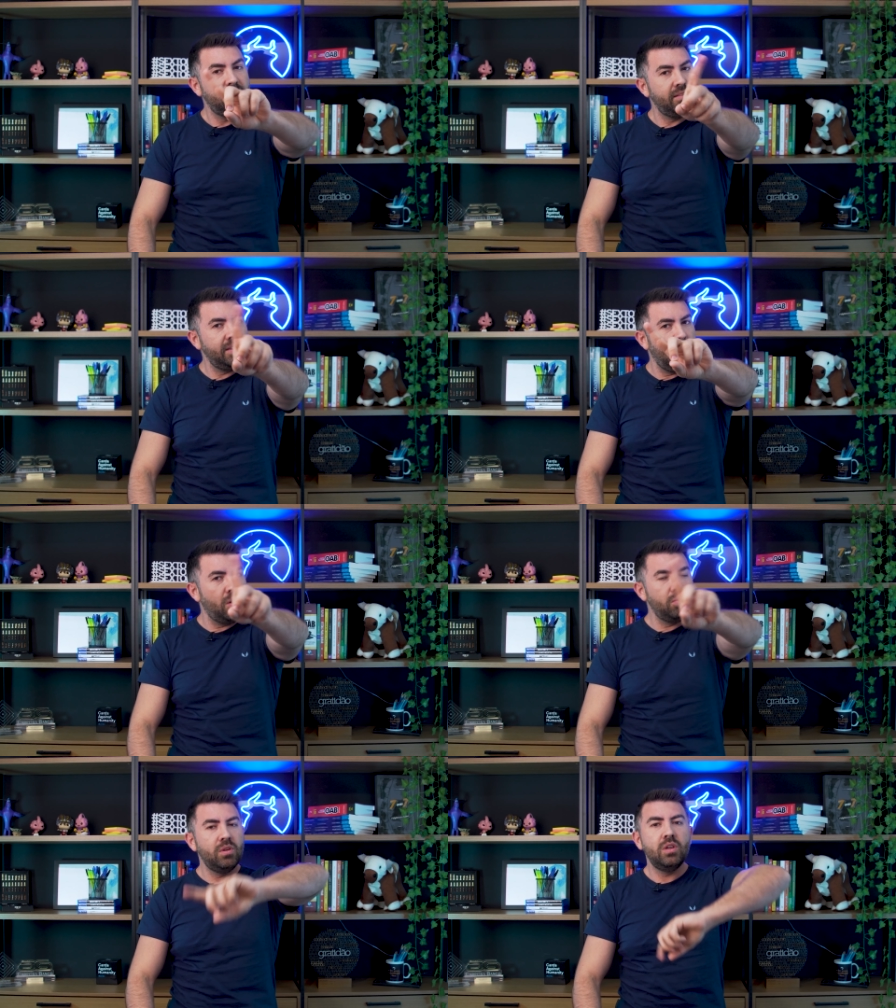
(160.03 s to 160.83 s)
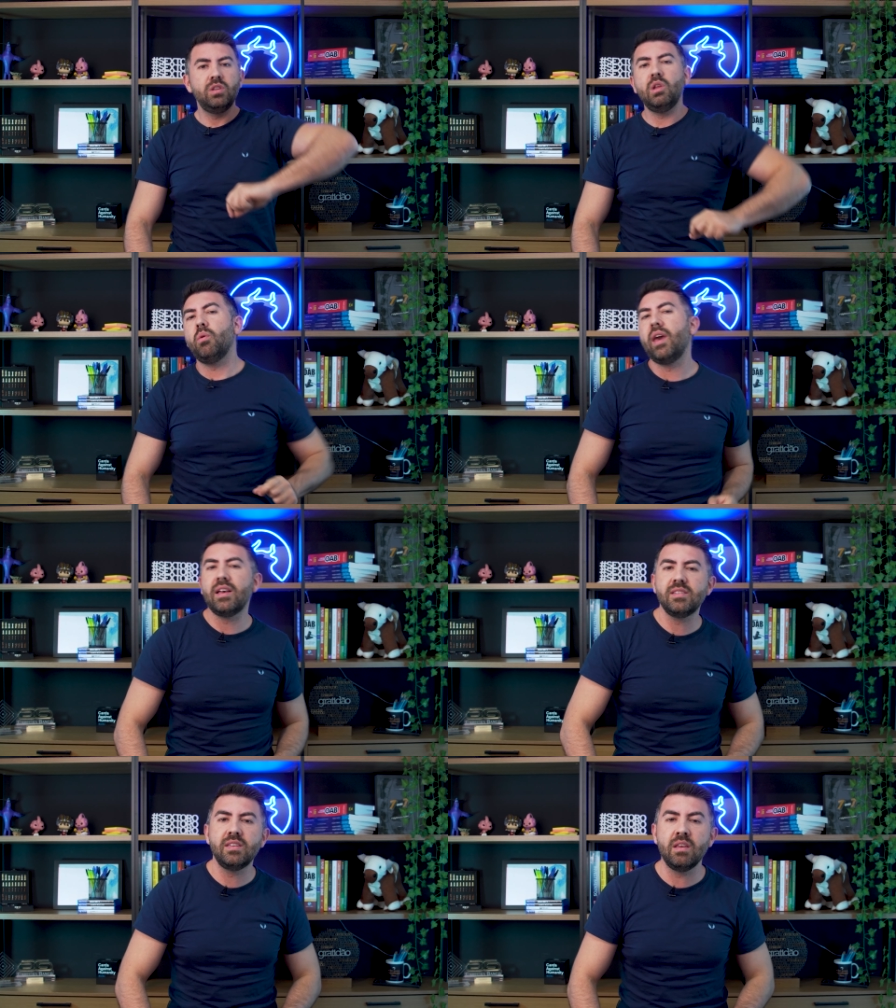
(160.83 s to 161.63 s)
Não, não é
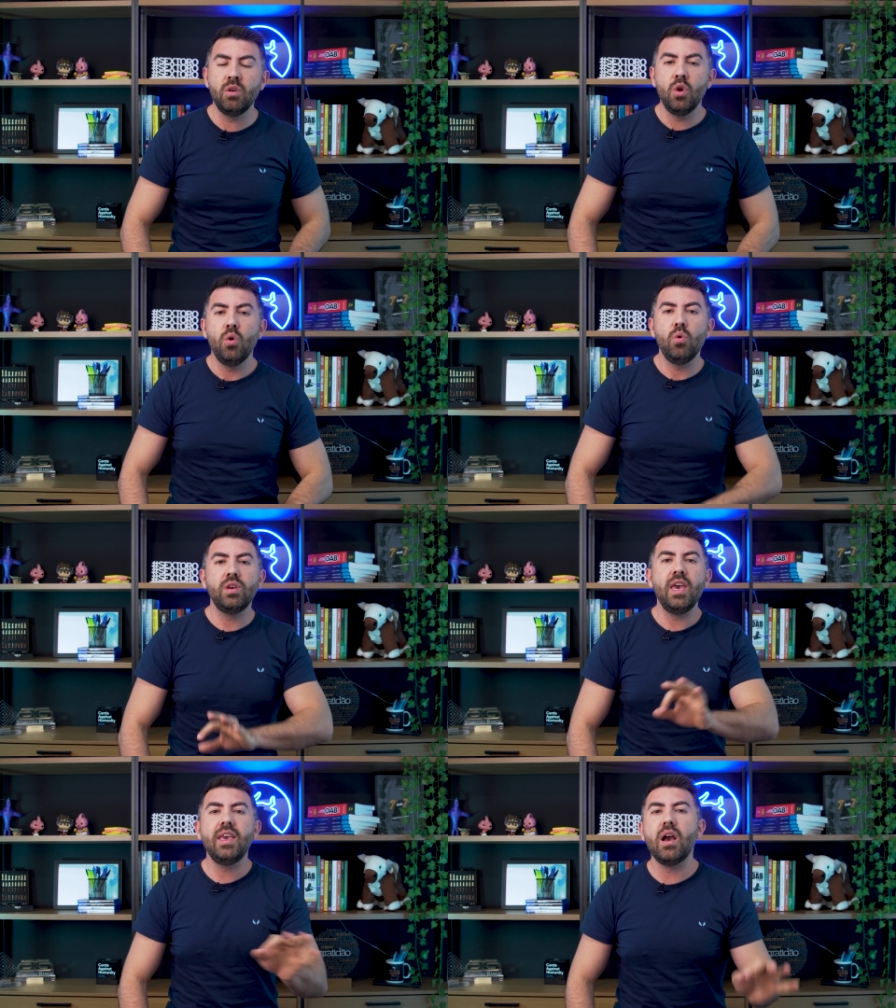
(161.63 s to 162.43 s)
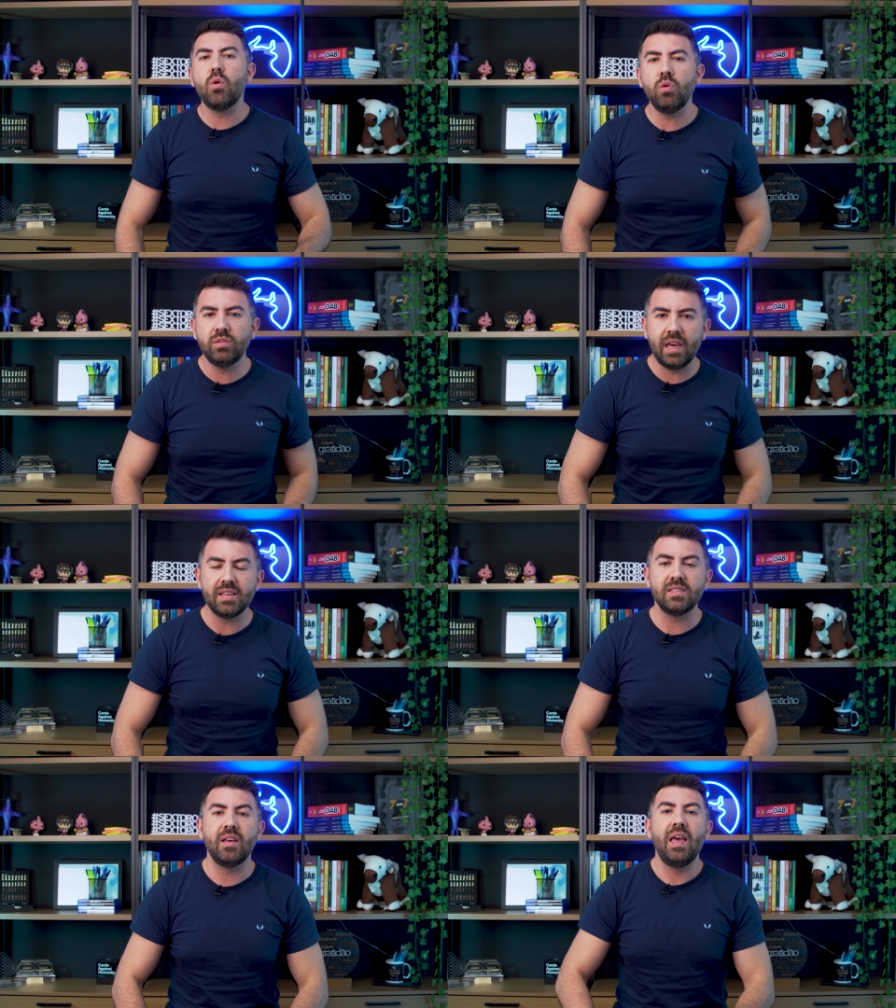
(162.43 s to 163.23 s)
assim. O que, que
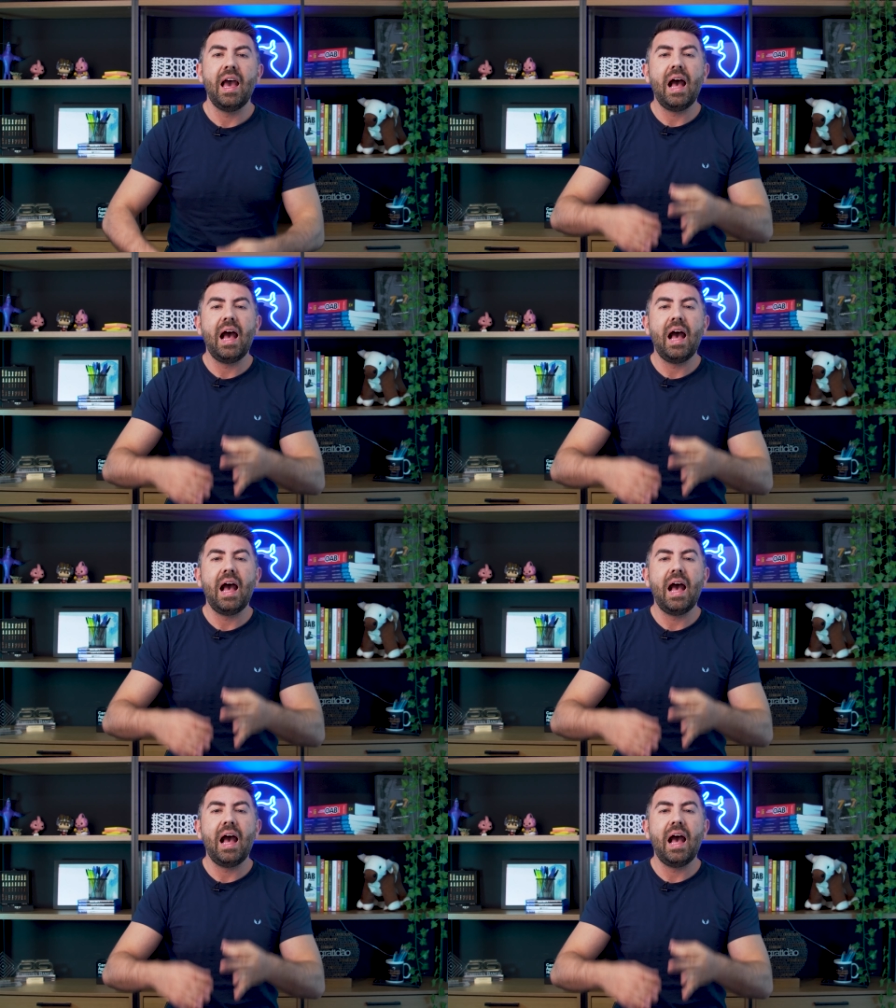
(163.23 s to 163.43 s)
acontece?